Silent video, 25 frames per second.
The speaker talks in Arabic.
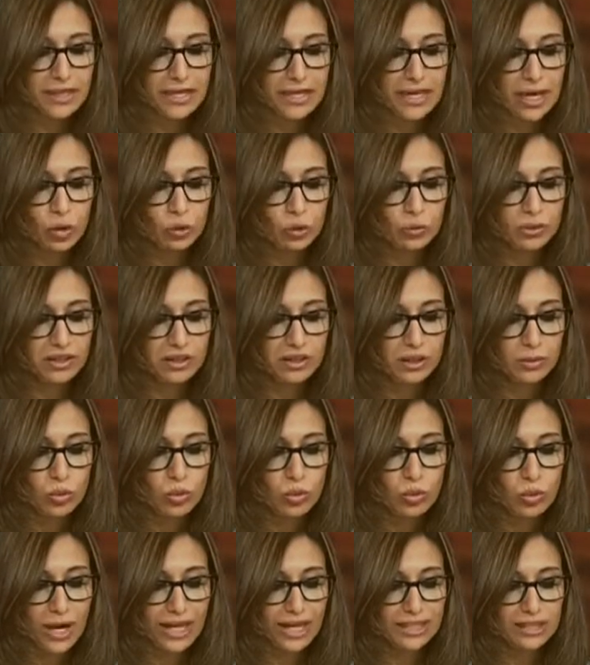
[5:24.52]
تجاهل
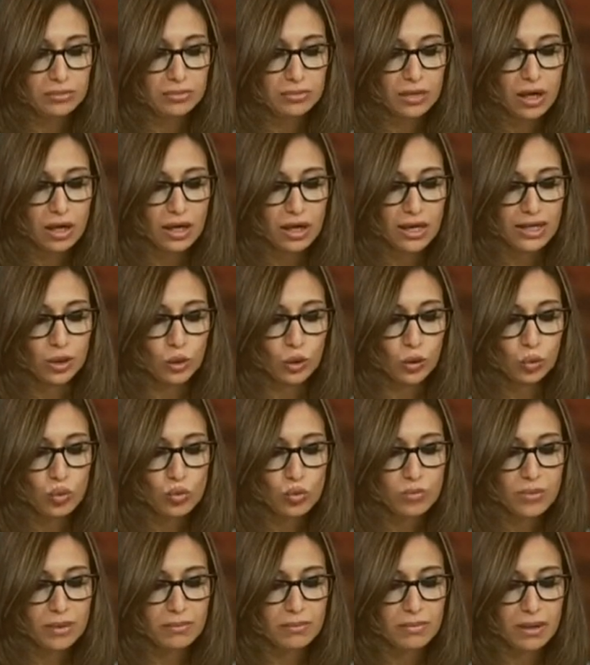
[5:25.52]
مطالبهم وعدم ضخ
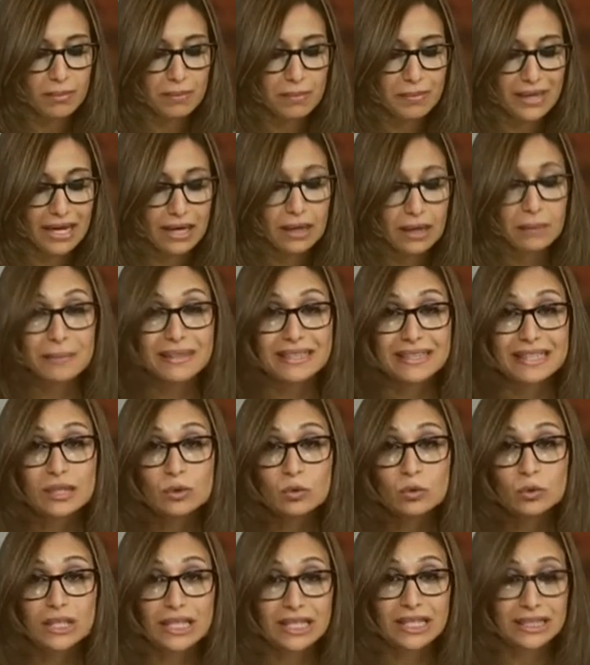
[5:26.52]
الحكومة مبلغ
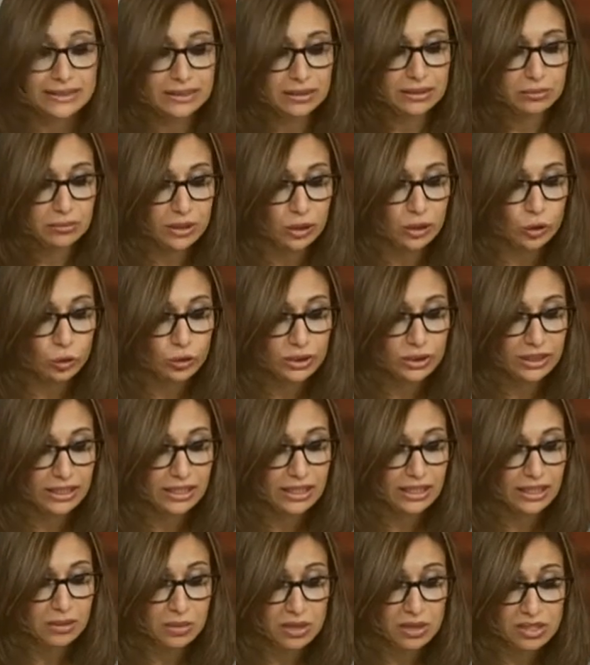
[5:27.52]
230 مليون
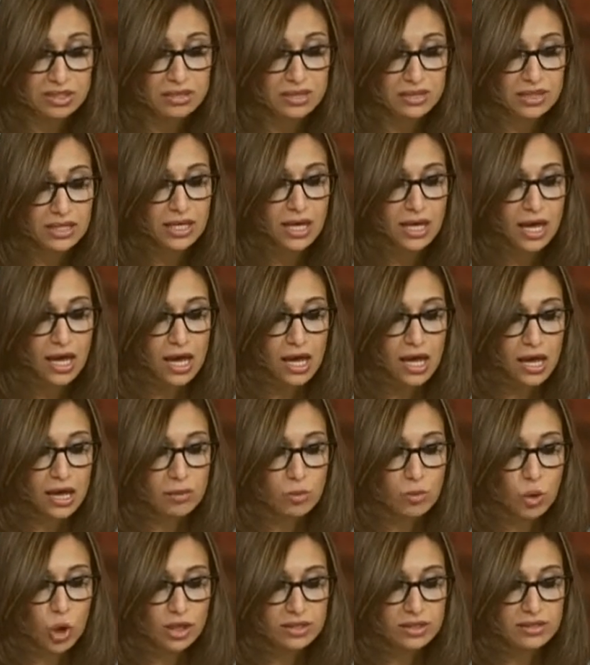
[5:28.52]
جنيه مصري
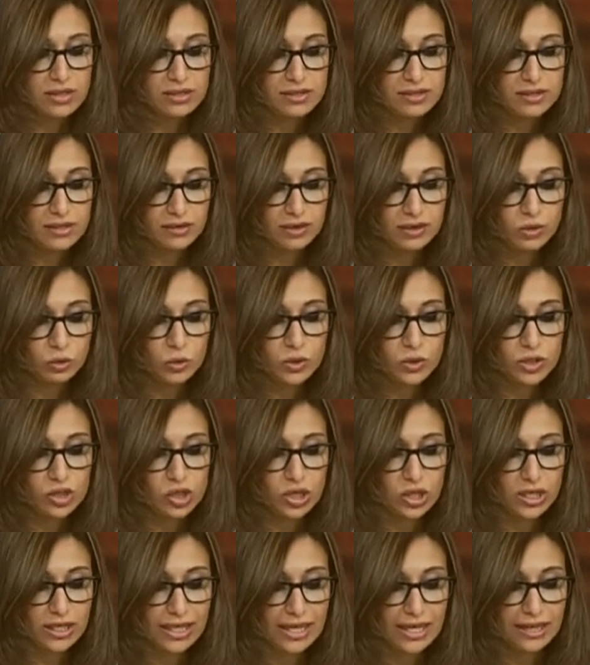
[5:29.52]
مخصص لتطوير
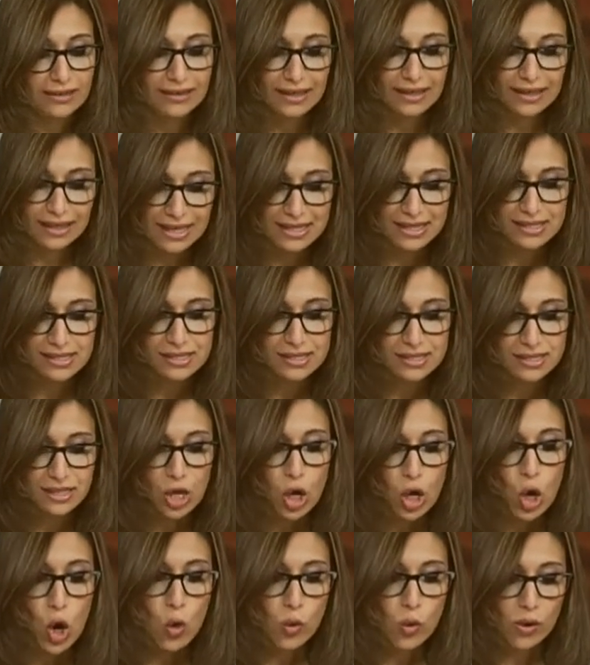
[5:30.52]
شركات الغزل
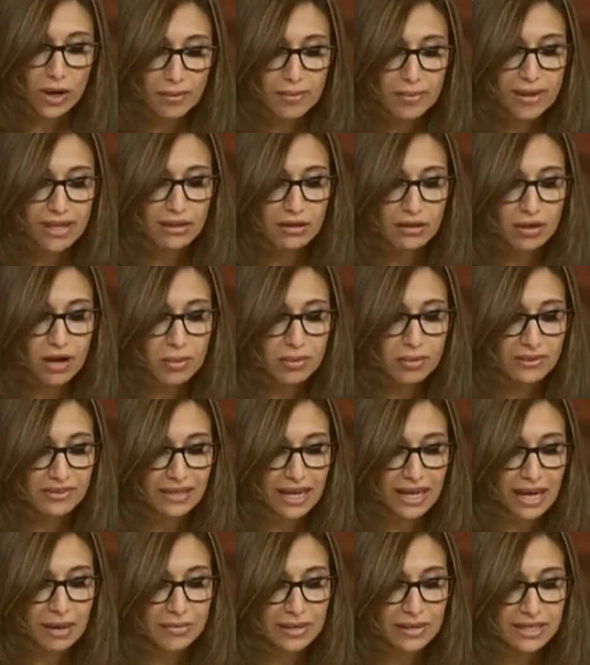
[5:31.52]
وكمان نقابة
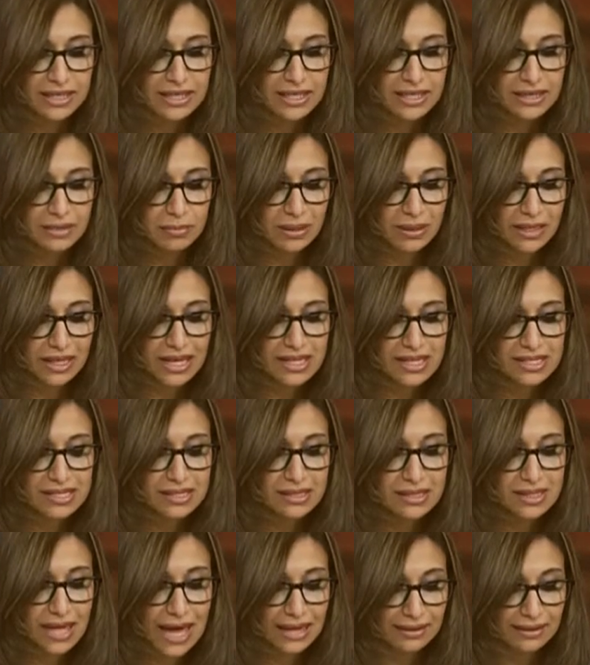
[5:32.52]
العاملين
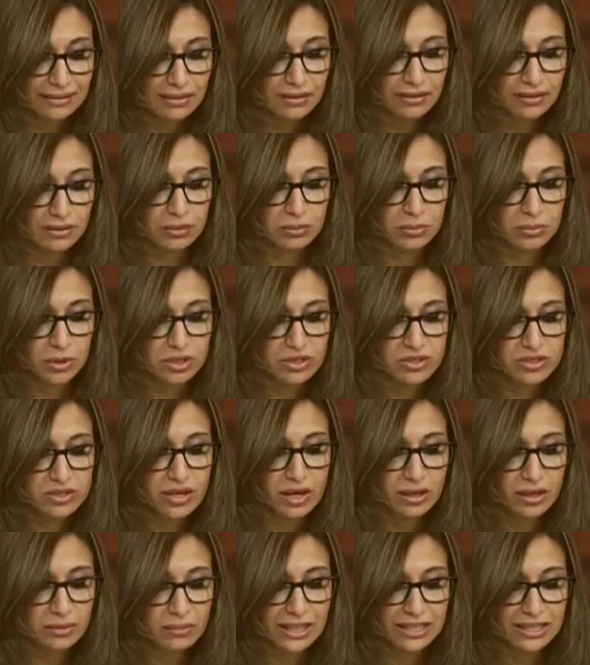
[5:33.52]
بالغزل هددت
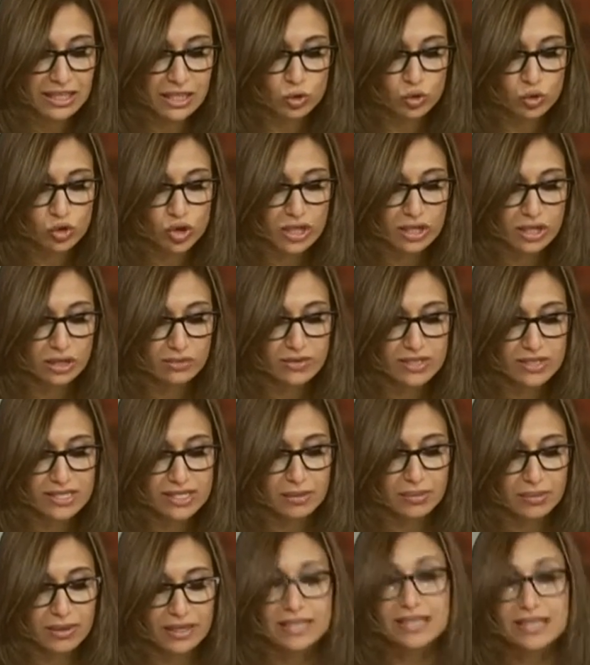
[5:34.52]
بعصيان مدني يشارك فيه
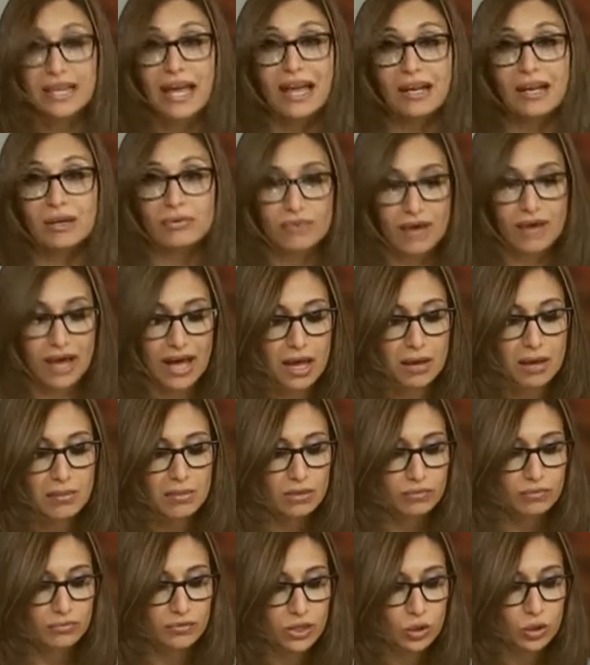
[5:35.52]
70 ألف
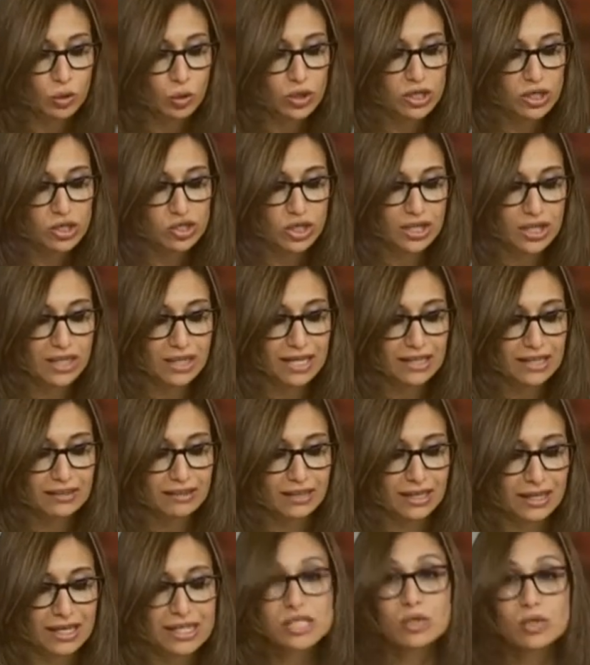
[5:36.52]
عامل في كل شركات
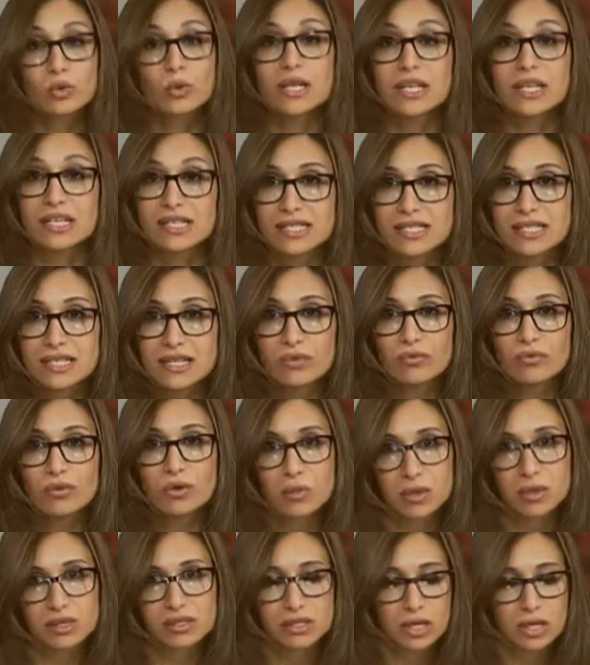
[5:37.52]
الغزل والنسيج في
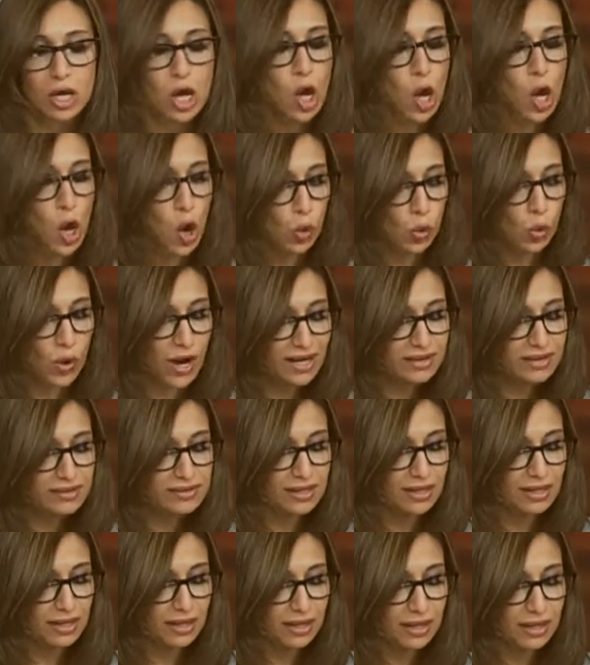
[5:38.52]
مصر
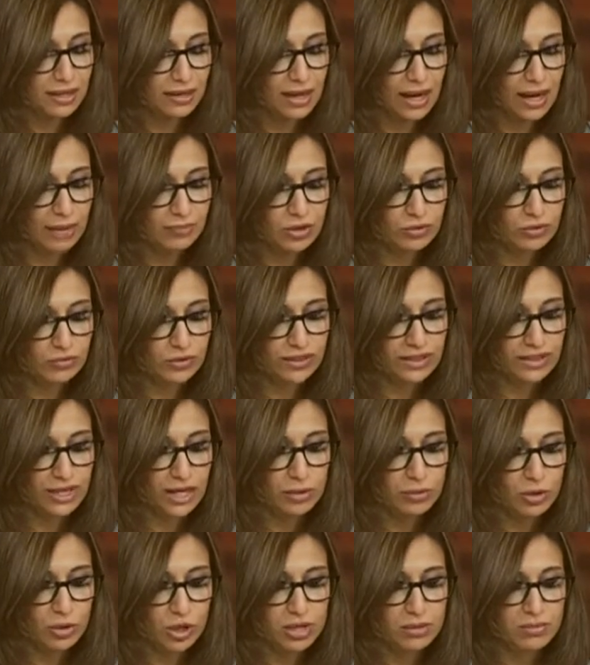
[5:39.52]
وأرسل عبد
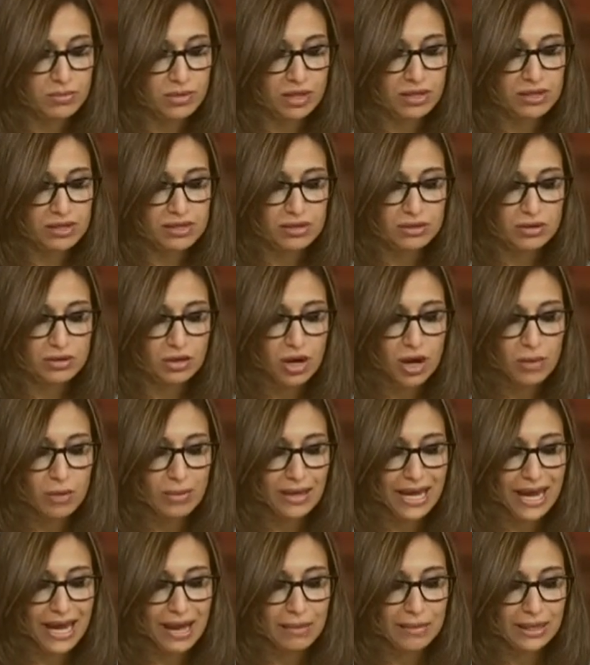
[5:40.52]
الفتاح إبراهيم رئيس
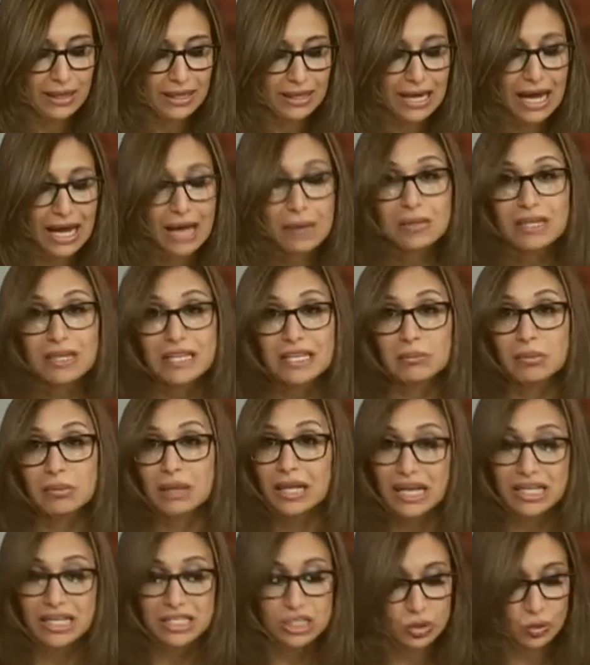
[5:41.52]
النقابة العامة للعاملين
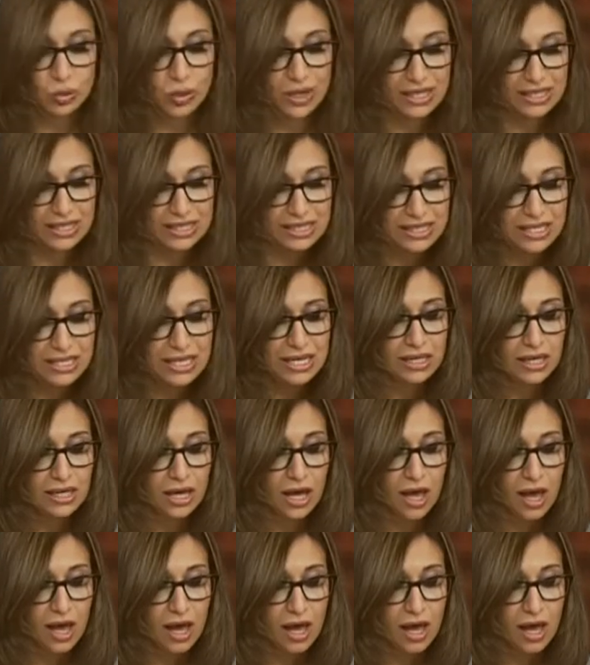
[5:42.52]
بالغزل والنسيج